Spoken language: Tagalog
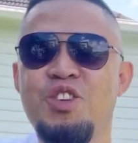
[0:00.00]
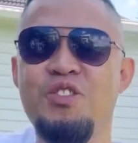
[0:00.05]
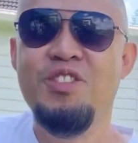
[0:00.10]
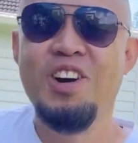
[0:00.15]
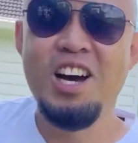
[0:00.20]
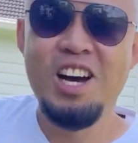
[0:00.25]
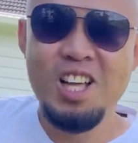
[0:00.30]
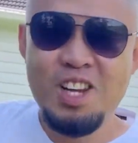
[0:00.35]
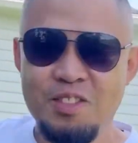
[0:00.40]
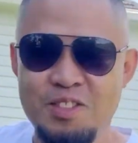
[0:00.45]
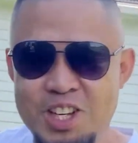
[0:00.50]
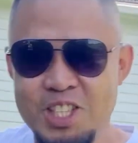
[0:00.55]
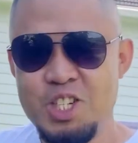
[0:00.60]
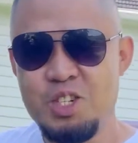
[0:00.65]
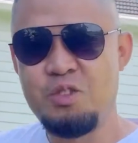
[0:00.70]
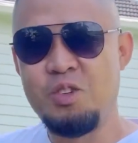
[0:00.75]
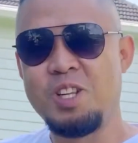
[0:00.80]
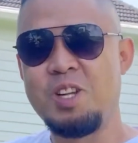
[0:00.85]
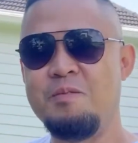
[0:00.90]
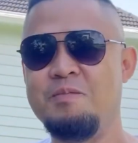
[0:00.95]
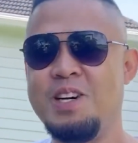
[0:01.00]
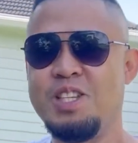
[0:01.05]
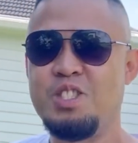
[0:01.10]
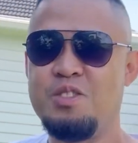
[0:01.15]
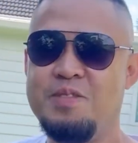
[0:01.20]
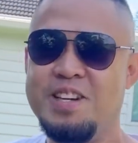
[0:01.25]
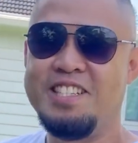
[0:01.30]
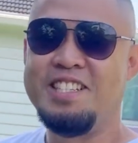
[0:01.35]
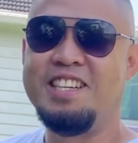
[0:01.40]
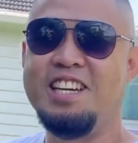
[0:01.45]
mga Kala Brothers, welcome back to
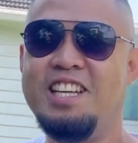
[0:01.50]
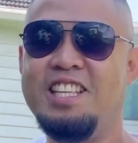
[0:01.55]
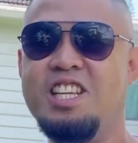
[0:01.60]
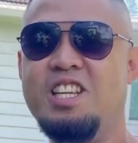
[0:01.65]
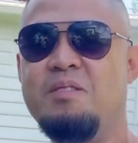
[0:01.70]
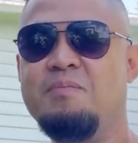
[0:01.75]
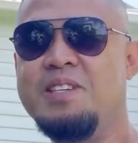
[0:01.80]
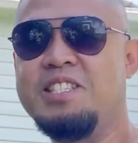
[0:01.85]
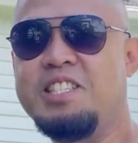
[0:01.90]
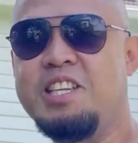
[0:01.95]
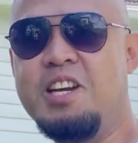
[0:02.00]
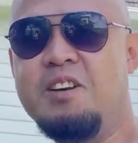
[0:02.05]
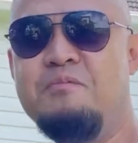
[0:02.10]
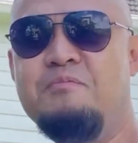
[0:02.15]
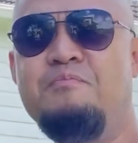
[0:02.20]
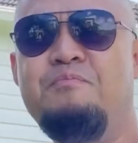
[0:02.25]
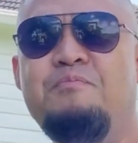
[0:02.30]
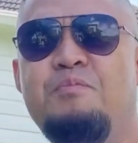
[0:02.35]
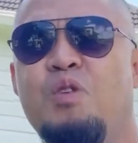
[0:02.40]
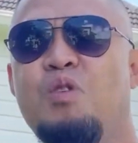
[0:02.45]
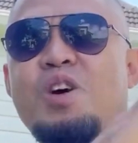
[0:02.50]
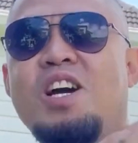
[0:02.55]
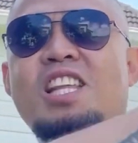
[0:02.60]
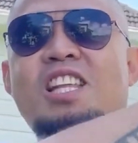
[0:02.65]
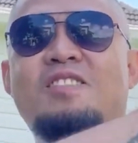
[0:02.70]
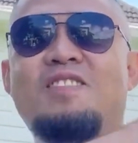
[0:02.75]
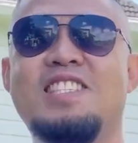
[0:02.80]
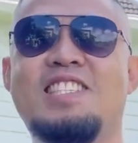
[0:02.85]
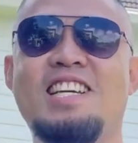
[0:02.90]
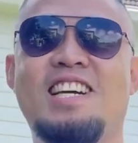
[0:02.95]
my channel Masayang buhay
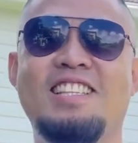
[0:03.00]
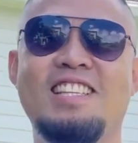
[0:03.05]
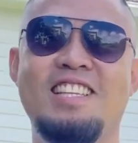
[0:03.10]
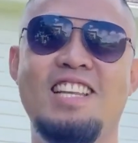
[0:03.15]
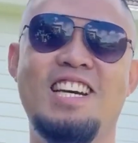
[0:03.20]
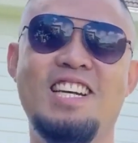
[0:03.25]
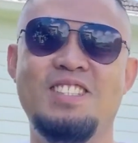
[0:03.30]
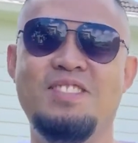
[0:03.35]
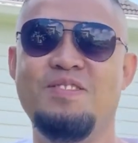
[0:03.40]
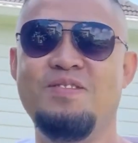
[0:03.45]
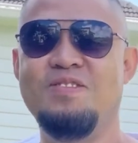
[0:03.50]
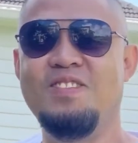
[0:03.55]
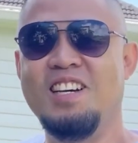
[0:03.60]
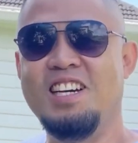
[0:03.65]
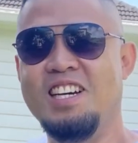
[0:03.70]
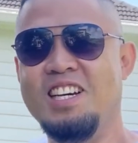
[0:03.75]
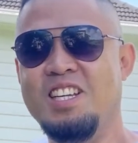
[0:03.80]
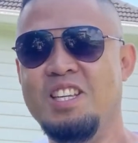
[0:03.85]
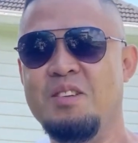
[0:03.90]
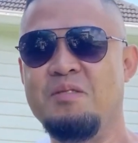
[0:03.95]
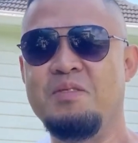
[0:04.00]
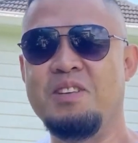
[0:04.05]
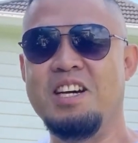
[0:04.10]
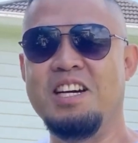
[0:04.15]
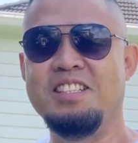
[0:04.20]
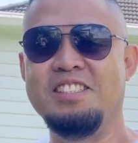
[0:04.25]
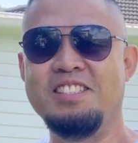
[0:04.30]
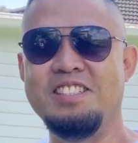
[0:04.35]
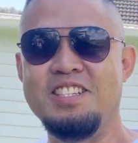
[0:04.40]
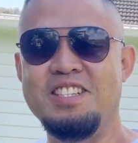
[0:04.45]
naman sa ating lahat mga Kala
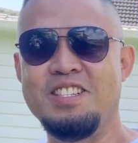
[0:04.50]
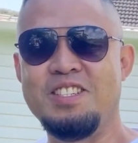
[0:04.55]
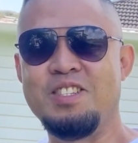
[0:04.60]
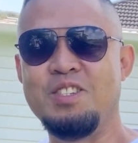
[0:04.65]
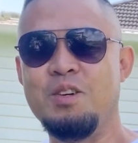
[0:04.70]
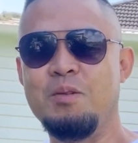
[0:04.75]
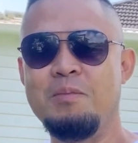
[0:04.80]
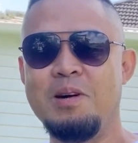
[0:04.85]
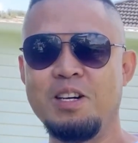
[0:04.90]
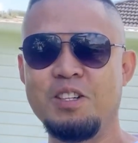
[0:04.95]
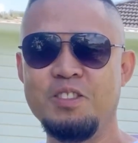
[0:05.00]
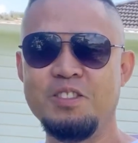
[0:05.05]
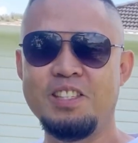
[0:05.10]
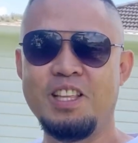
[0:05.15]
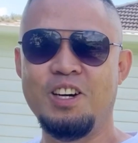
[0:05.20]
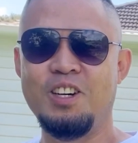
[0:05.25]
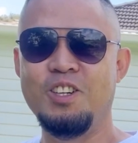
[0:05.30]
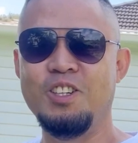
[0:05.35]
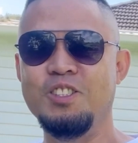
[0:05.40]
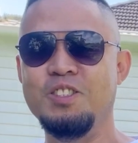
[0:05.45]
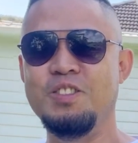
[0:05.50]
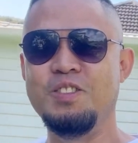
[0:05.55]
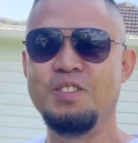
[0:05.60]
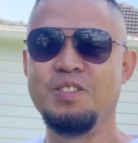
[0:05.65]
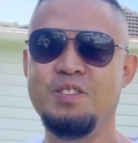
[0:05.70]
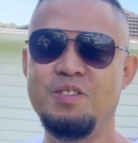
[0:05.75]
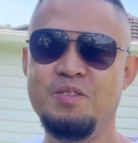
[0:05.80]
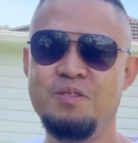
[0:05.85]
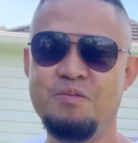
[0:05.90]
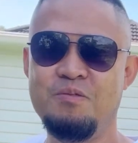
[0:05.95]
Brothers So bagong taon,
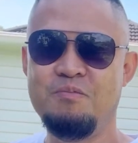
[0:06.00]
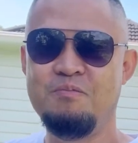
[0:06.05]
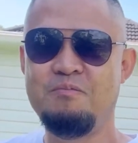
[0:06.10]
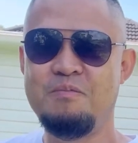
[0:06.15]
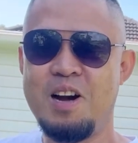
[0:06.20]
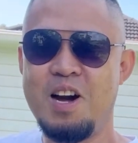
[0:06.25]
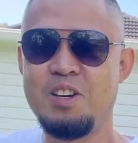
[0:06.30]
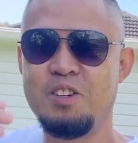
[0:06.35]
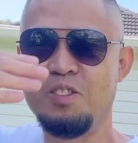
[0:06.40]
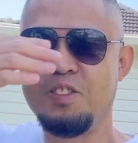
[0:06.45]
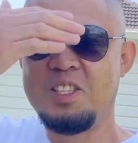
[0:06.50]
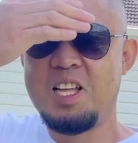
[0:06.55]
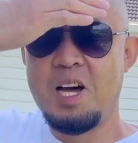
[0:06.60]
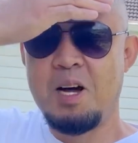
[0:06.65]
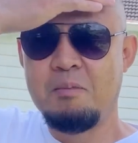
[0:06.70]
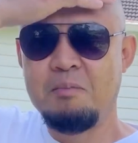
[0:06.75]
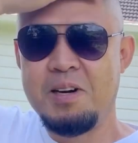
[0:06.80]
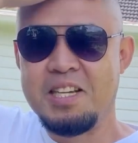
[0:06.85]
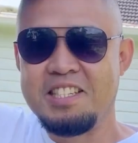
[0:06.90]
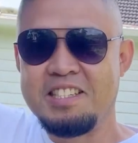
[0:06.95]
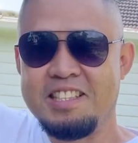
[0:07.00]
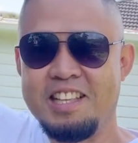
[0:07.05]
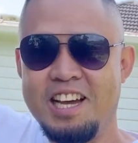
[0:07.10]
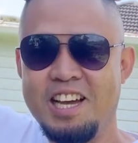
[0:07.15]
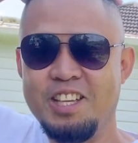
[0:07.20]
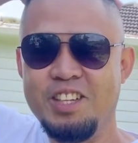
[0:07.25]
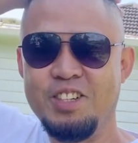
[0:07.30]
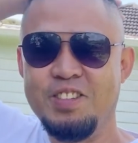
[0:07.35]
bagong tabas tayo.